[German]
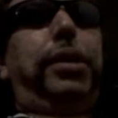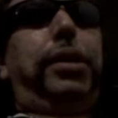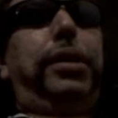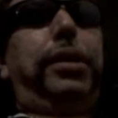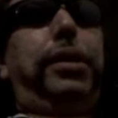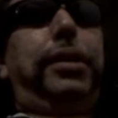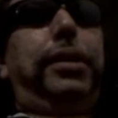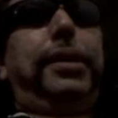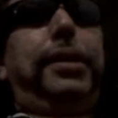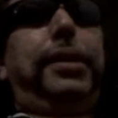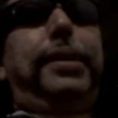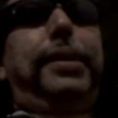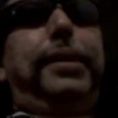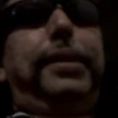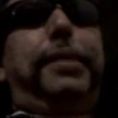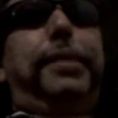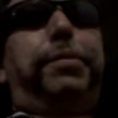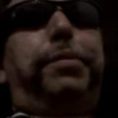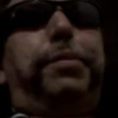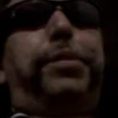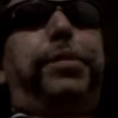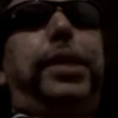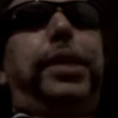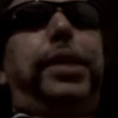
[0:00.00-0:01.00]
bin
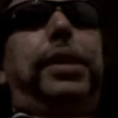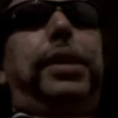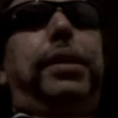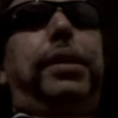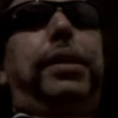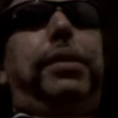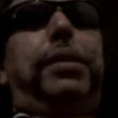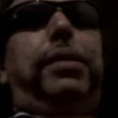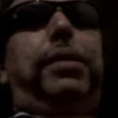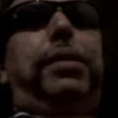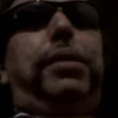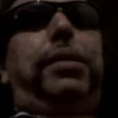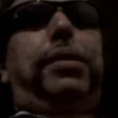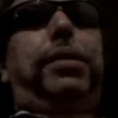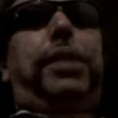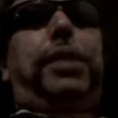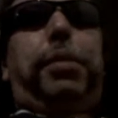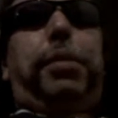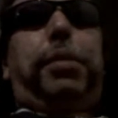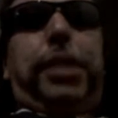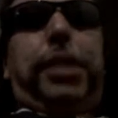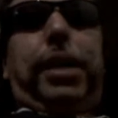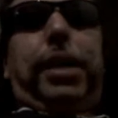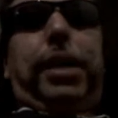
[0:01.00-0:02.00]
äh,
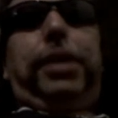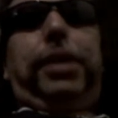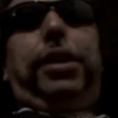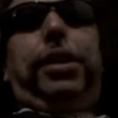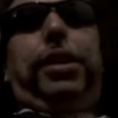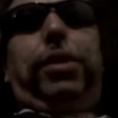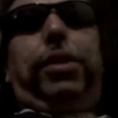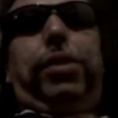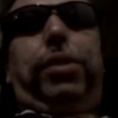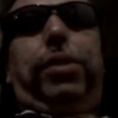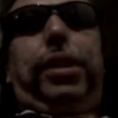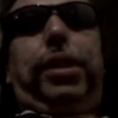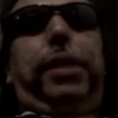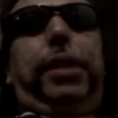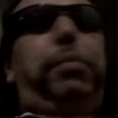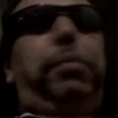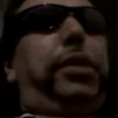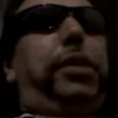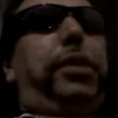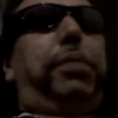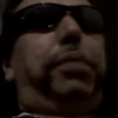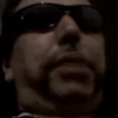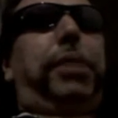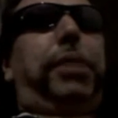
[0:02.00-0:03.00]
damit kann ich ja noch
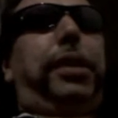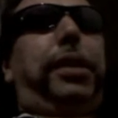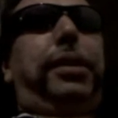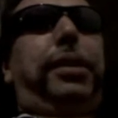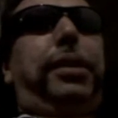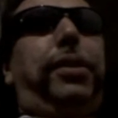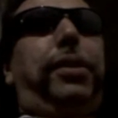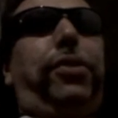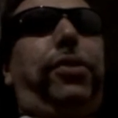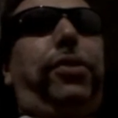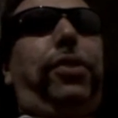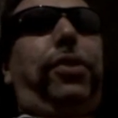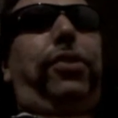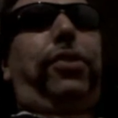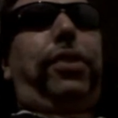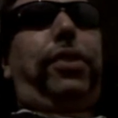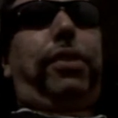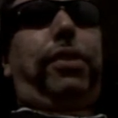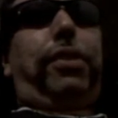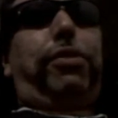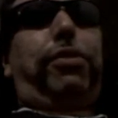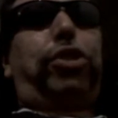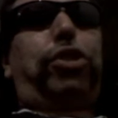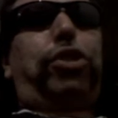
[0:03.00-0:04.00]
leben. Ich meine, das ist
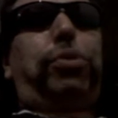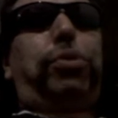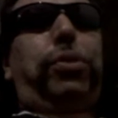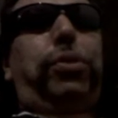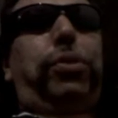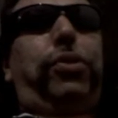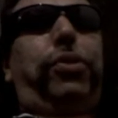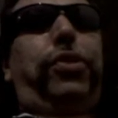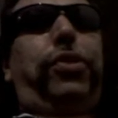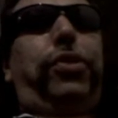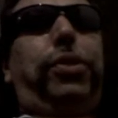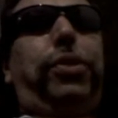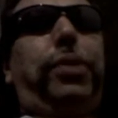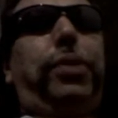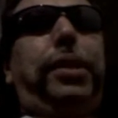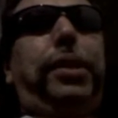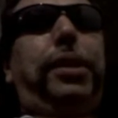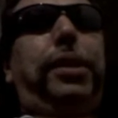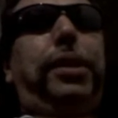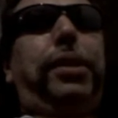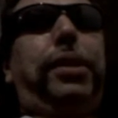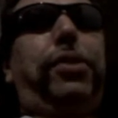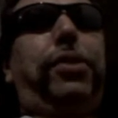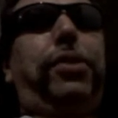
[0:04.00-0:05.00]
ja
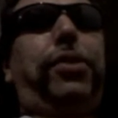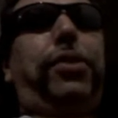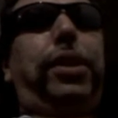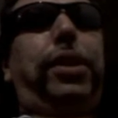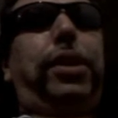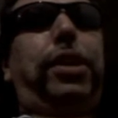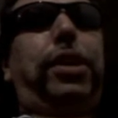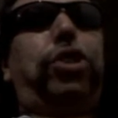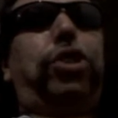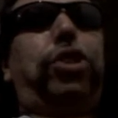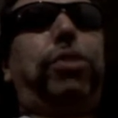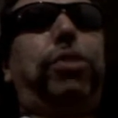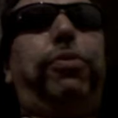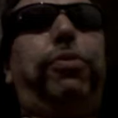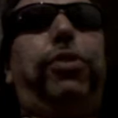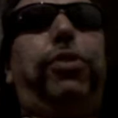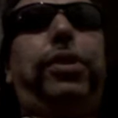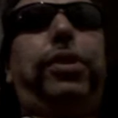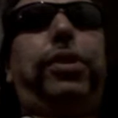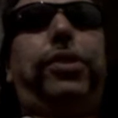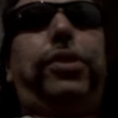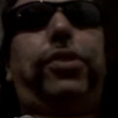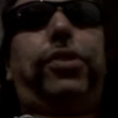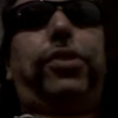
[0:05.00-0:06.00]
Verschwörungstheoretiker, ist ja kein
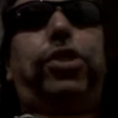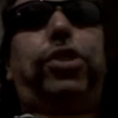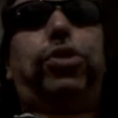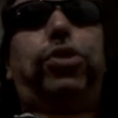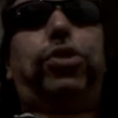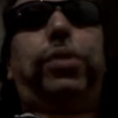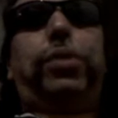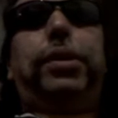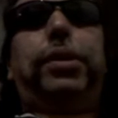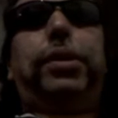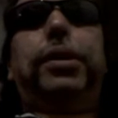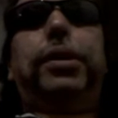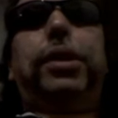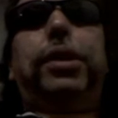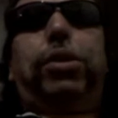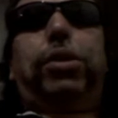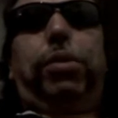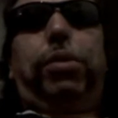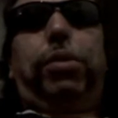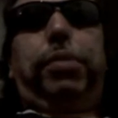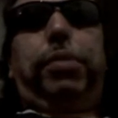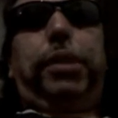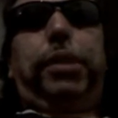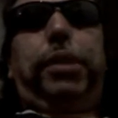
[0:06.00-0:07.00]
Schimpfwort, das ist ja schon
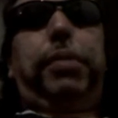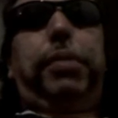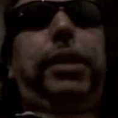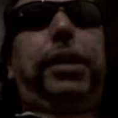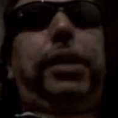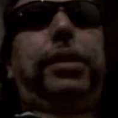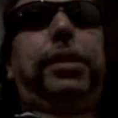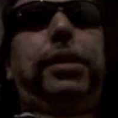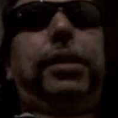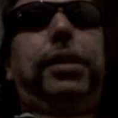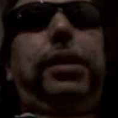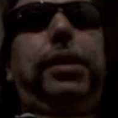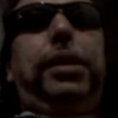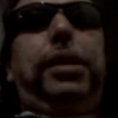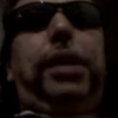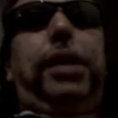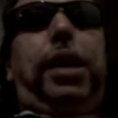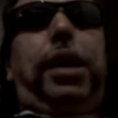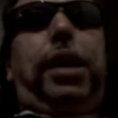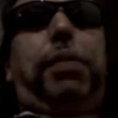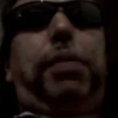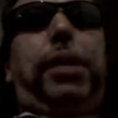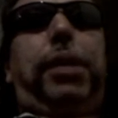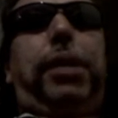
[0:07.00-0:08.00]
Kompliment.
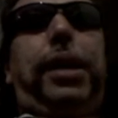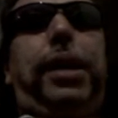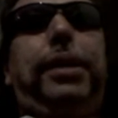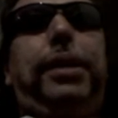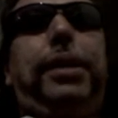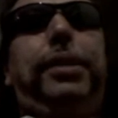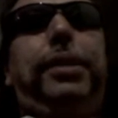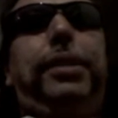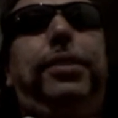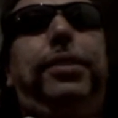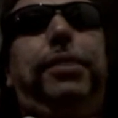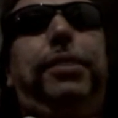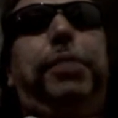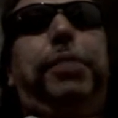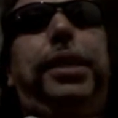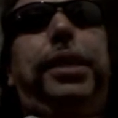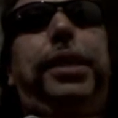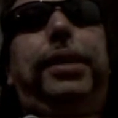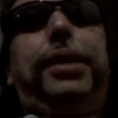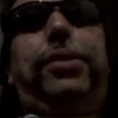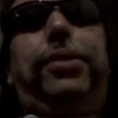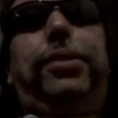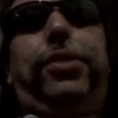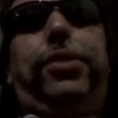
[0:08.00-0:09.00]
Aber
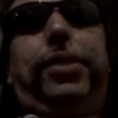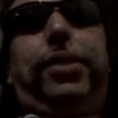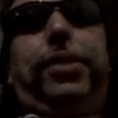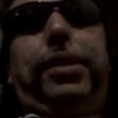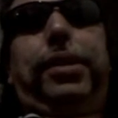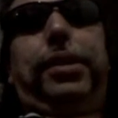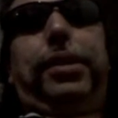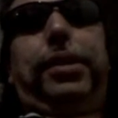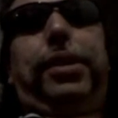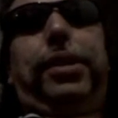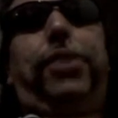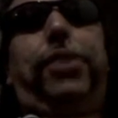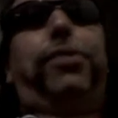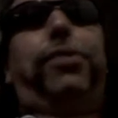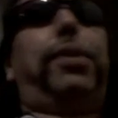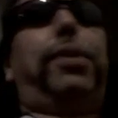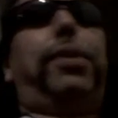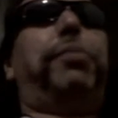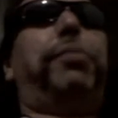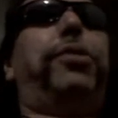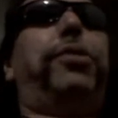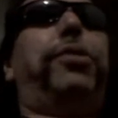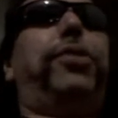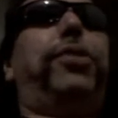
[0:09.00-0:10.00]
Antisemitist, das
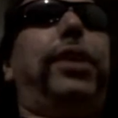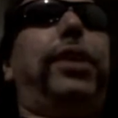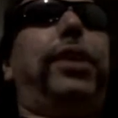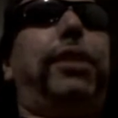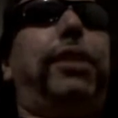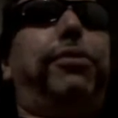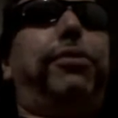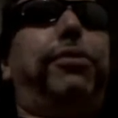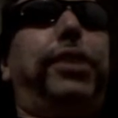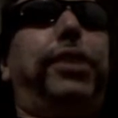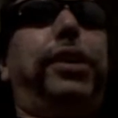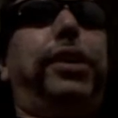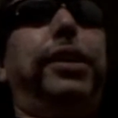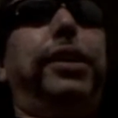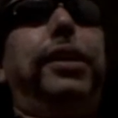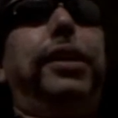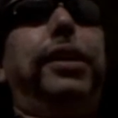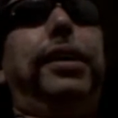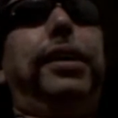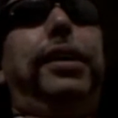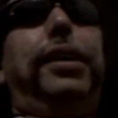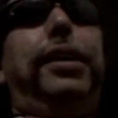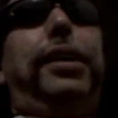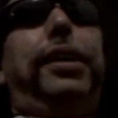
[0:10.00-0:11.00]
war ein bisschen heftig.
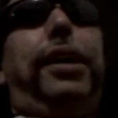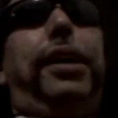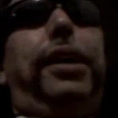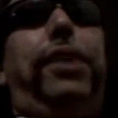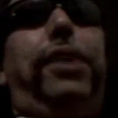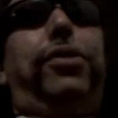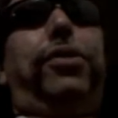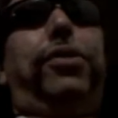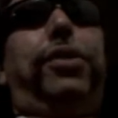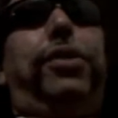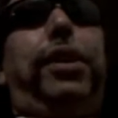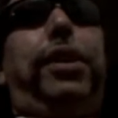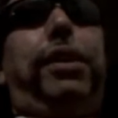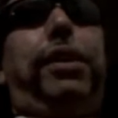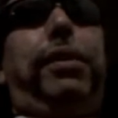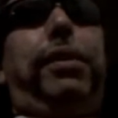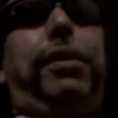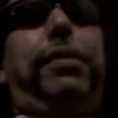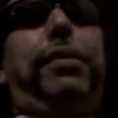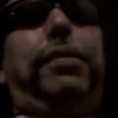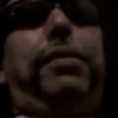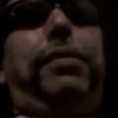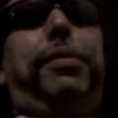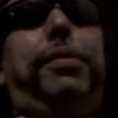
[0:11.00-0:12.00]
Also da
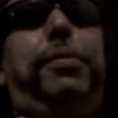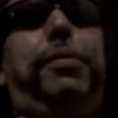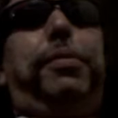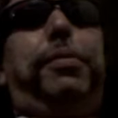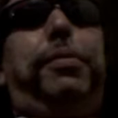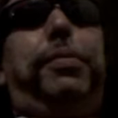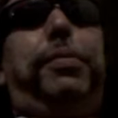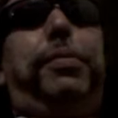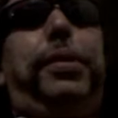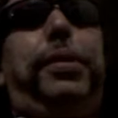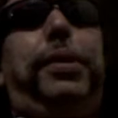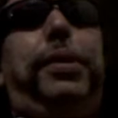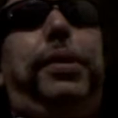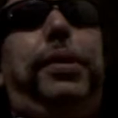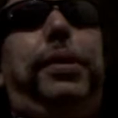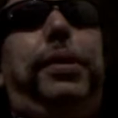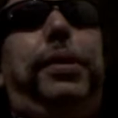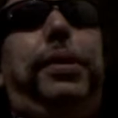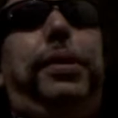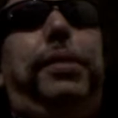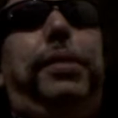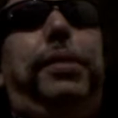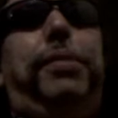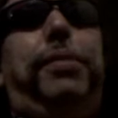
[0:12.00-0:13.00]

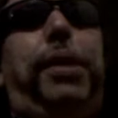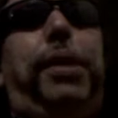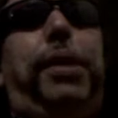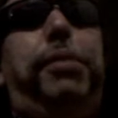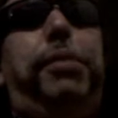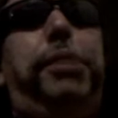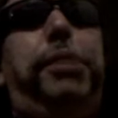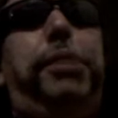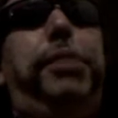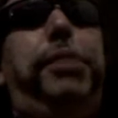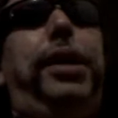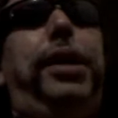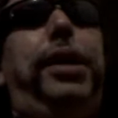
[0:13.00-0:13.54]
äh, habe ich